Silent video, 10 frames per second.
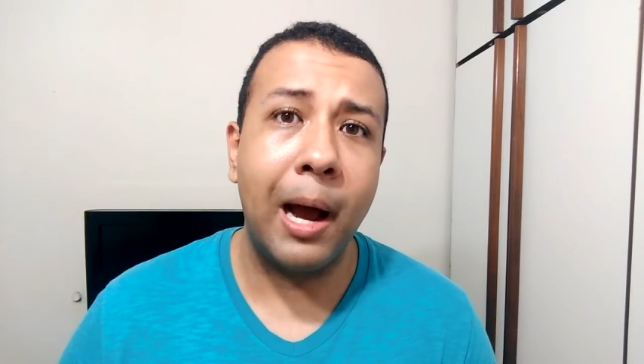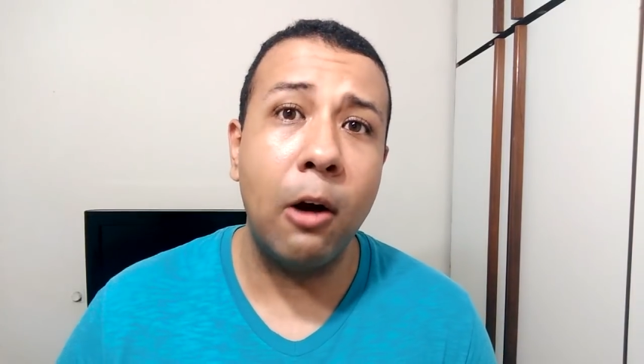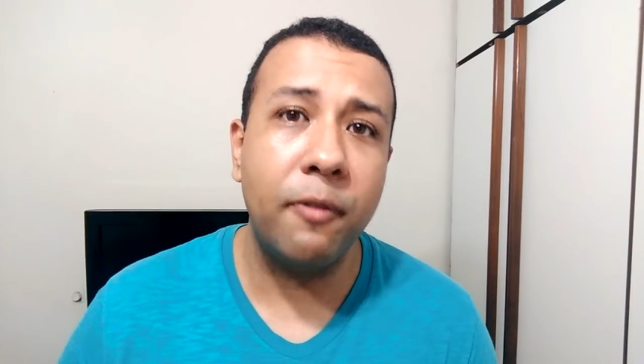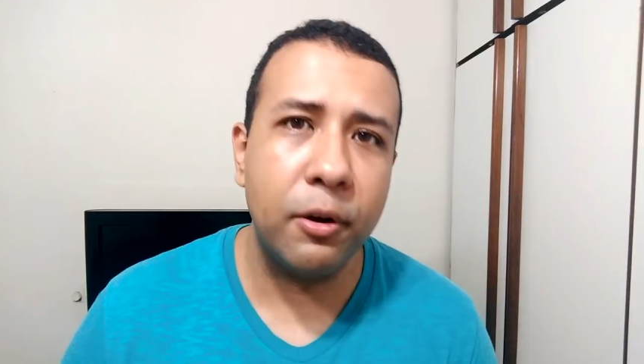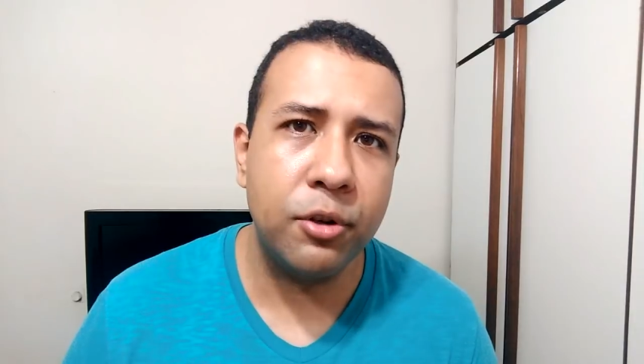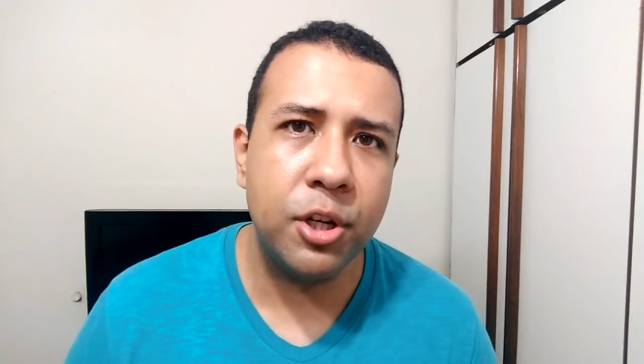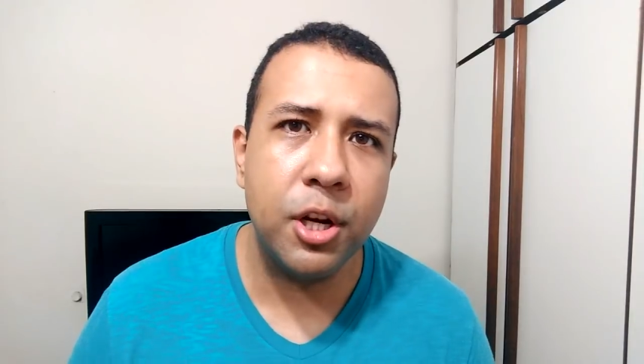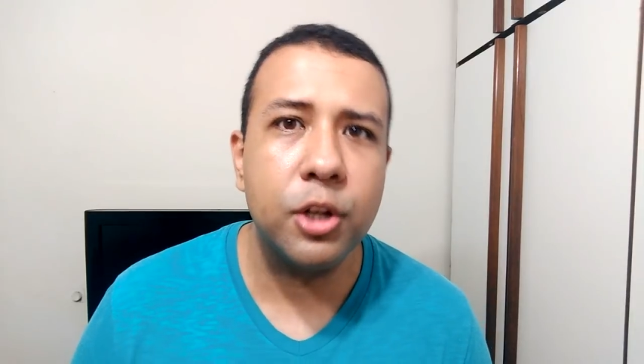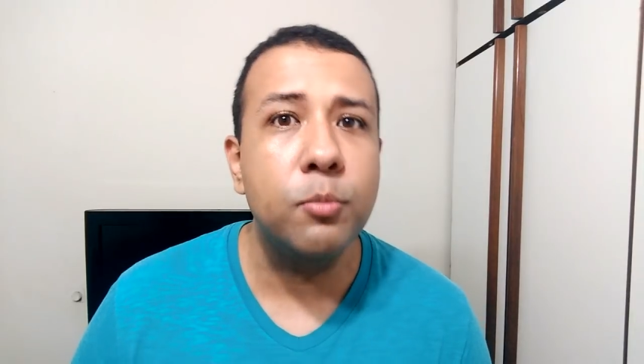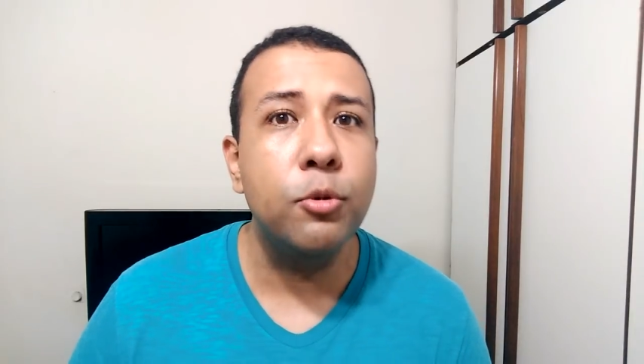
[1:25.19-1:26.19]
Álvaro
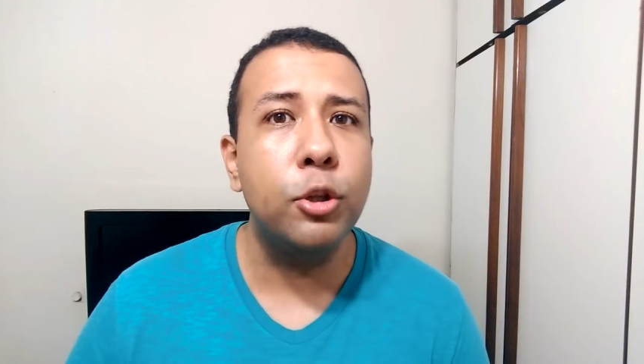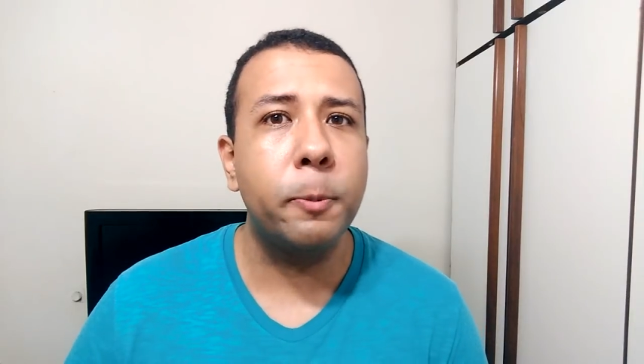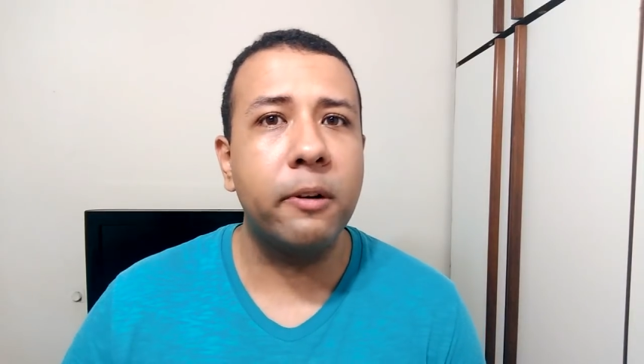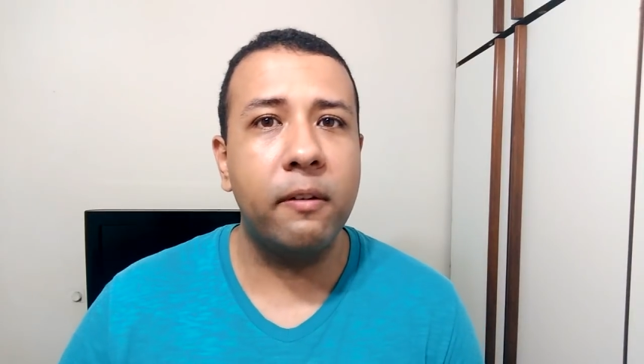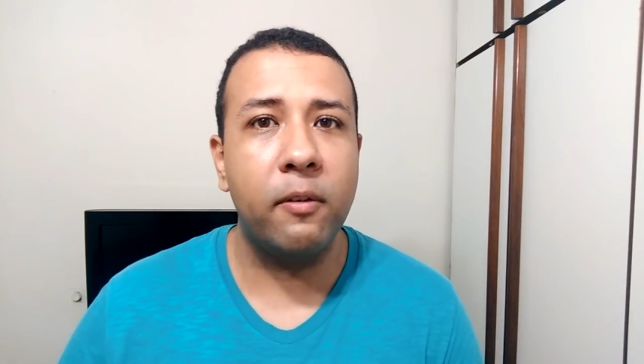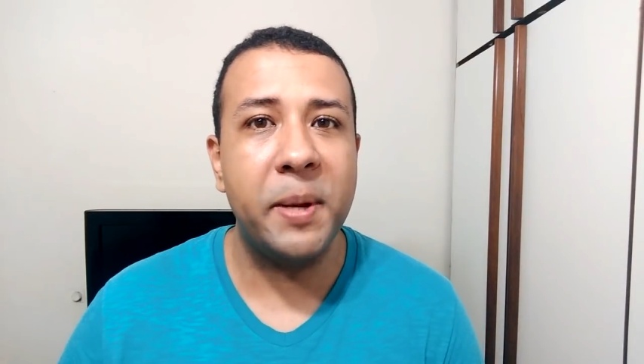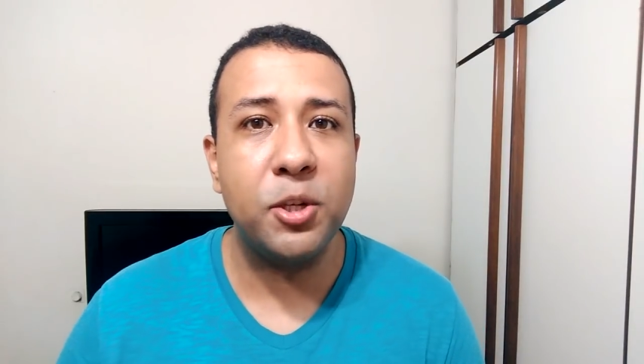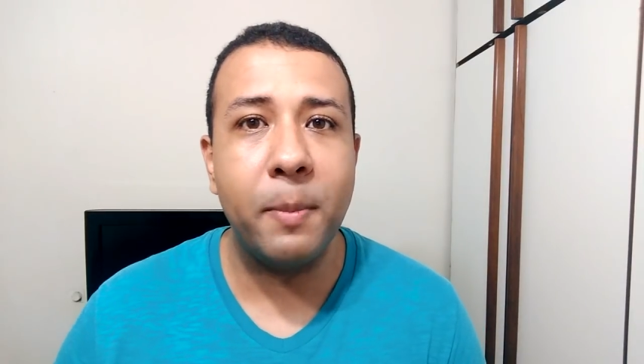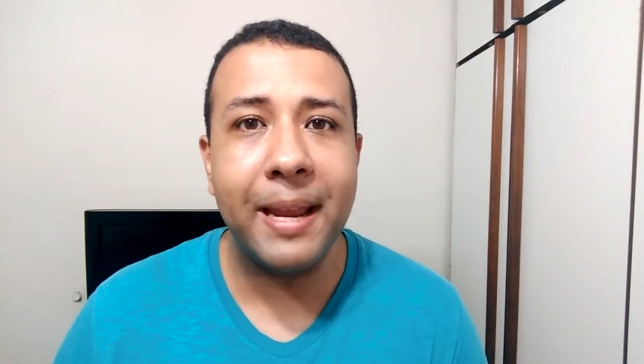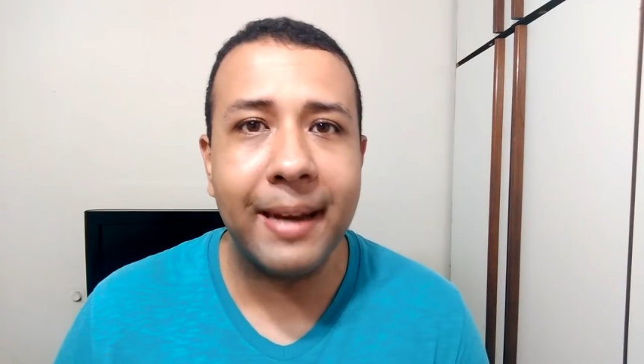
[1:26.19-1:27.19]
Dias, muito
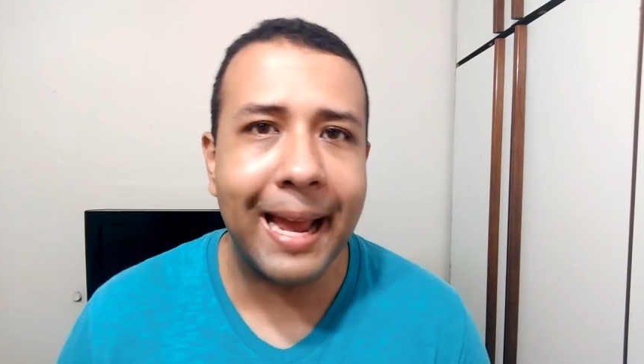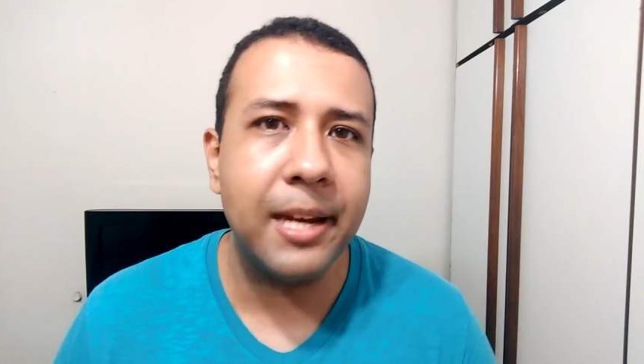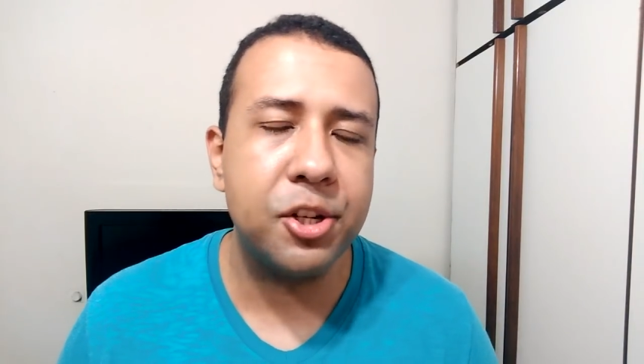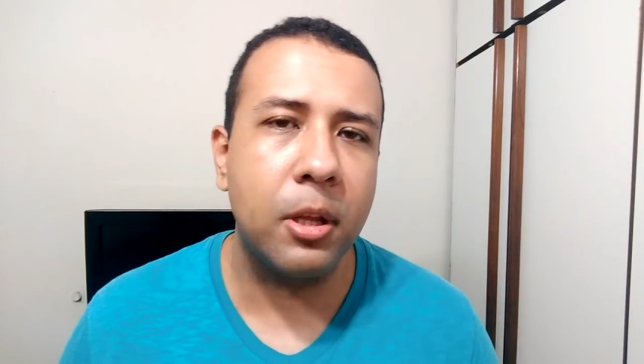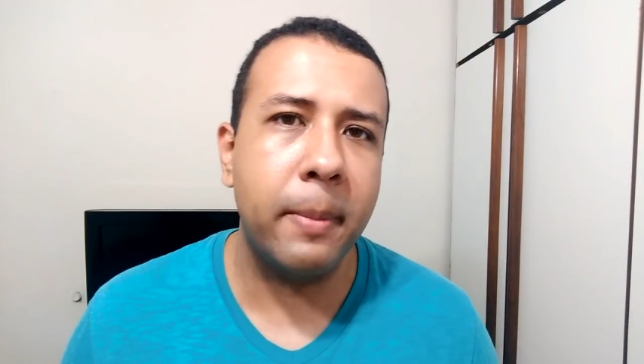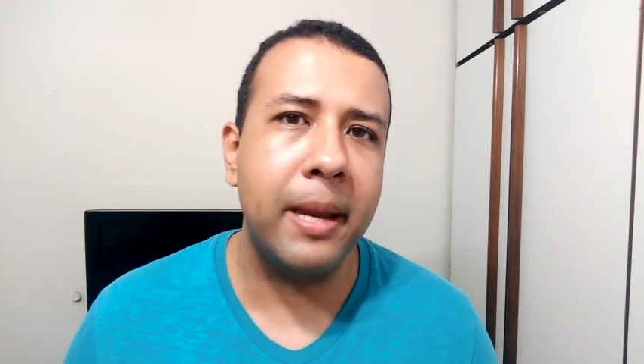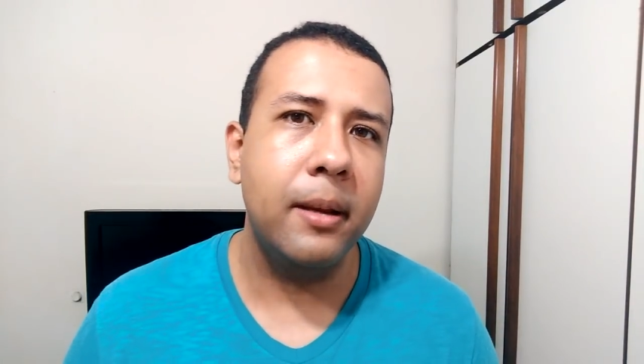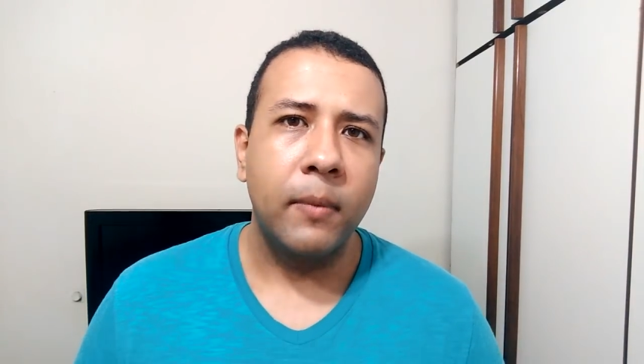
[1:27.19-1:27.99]
provavelmente Meireles também.